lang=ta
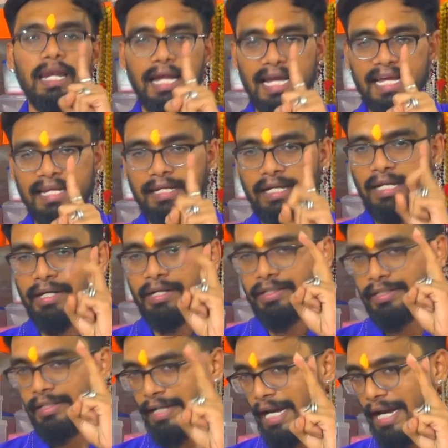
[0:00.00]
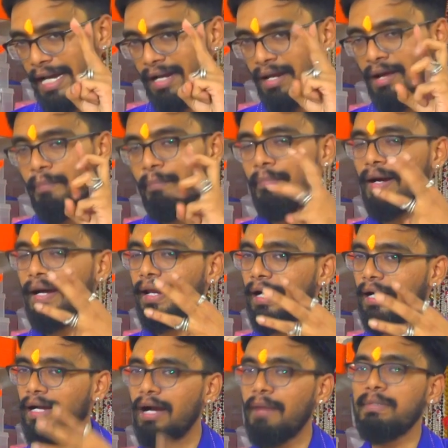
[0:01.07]
லைக் ஷேர்
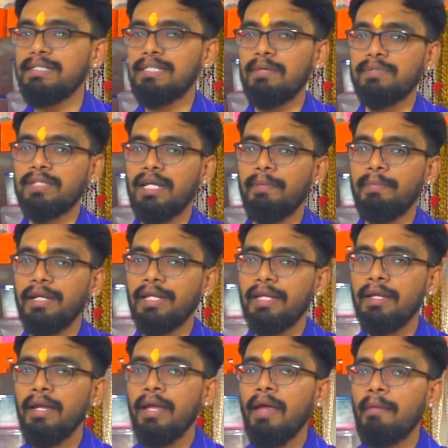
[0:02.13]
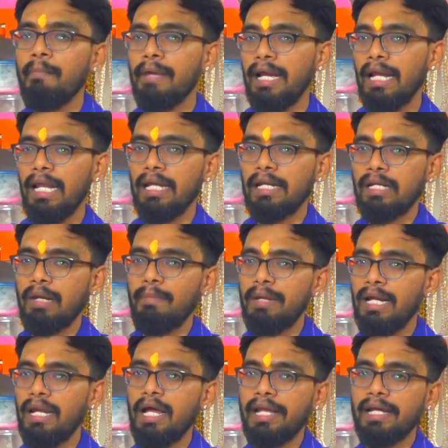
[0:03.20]
மறக்காமல் சப்ஸ்கிரைப் பண்ணி மேலே இருக்கிற
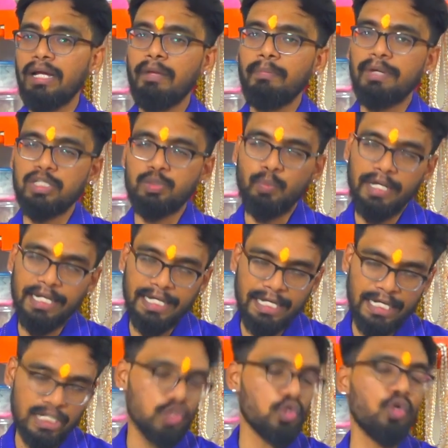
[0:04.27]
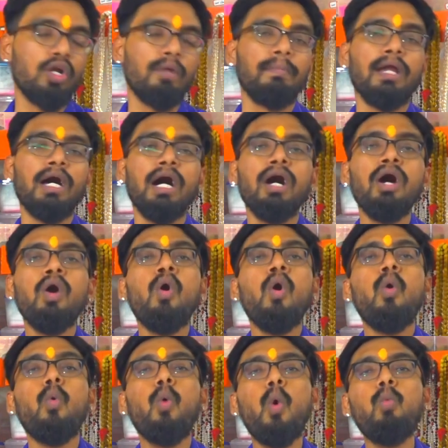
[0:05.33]
பெல் ஐக்கானை ப்ரெஸ் பண்ணிட்டீங்கன்னு சொன்னோம்னா
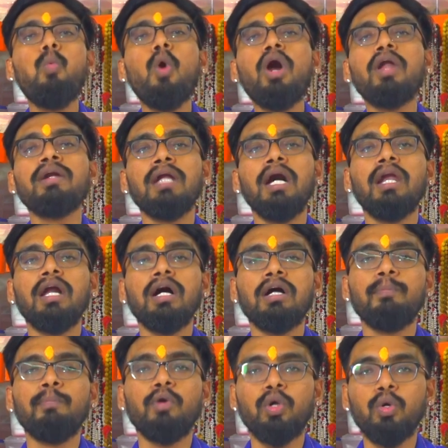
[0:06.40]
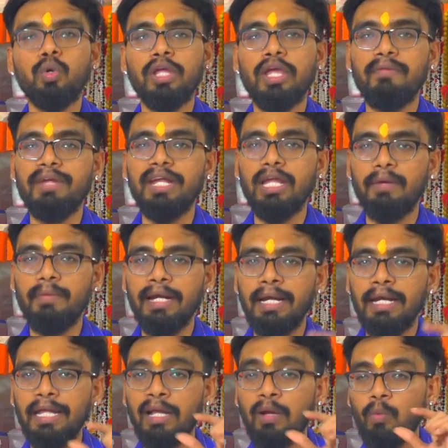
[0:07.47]
ஒவ்வொரு நாள் நாங்கள் போடக்கூடிய வீடியோவை
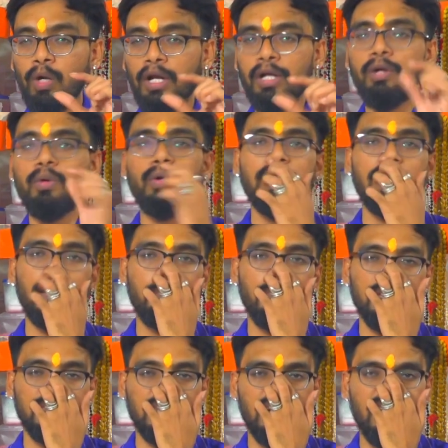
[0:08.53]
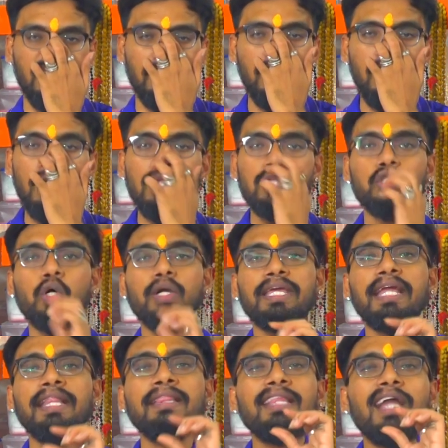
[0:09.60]
நீங்கள் உடனுக்குடனே பார்த்துடலாம் ஸோ
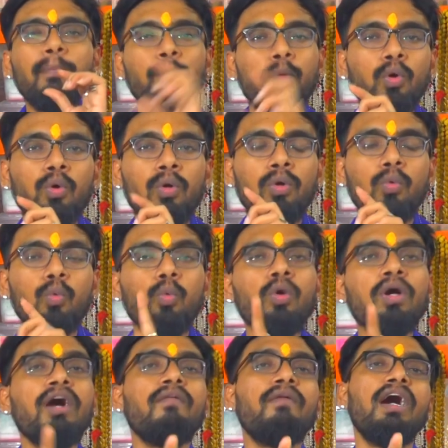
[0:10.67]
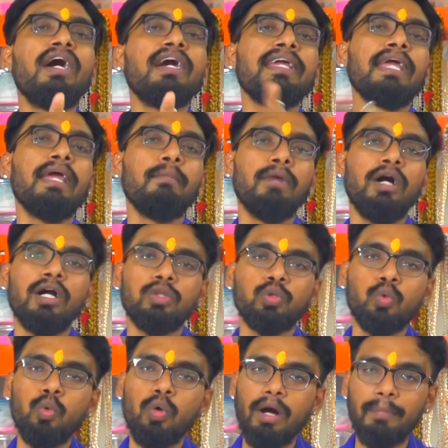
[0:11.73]
எந்த பொருள் உங்கள் வாழ்க்கையை
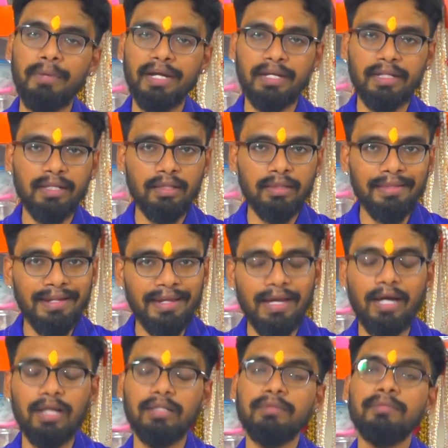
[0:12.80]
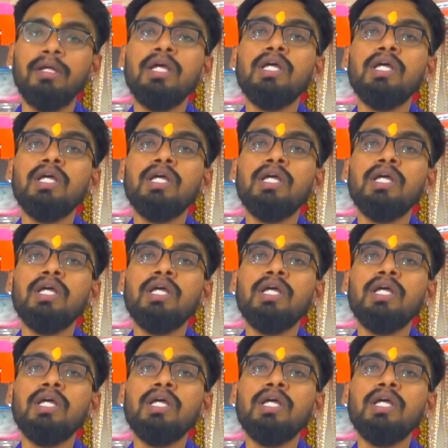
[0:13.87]
மாற்றும் அப்படின்றது தெரியாது